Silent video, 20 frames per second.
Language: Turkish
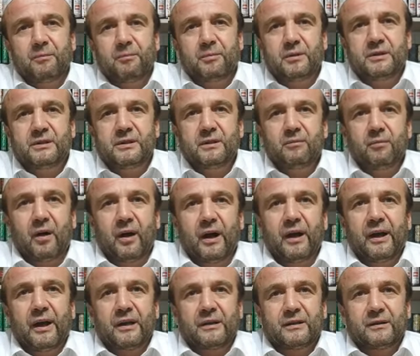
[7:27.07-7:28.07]
bizim
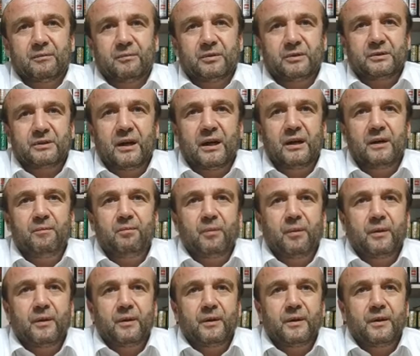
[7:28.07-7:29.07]
hayatımızda
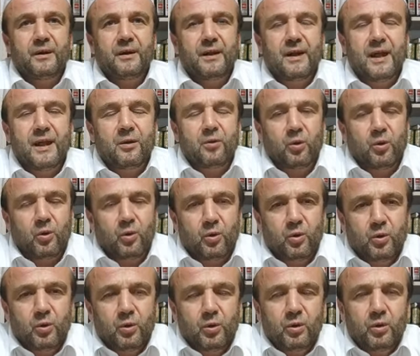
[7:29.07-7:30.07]
ne
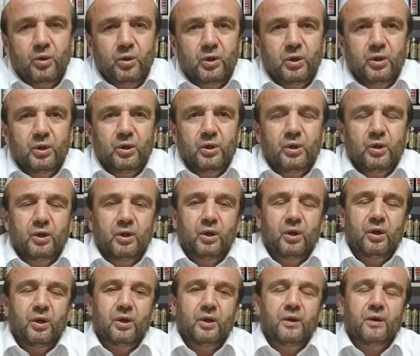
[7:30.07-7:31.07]
yönlü
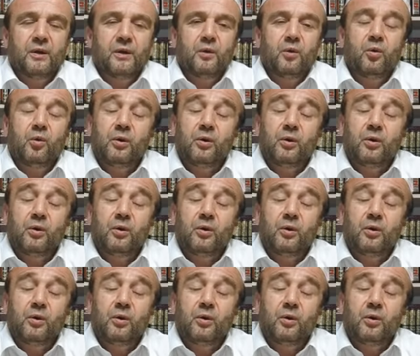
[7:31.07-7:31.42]
e,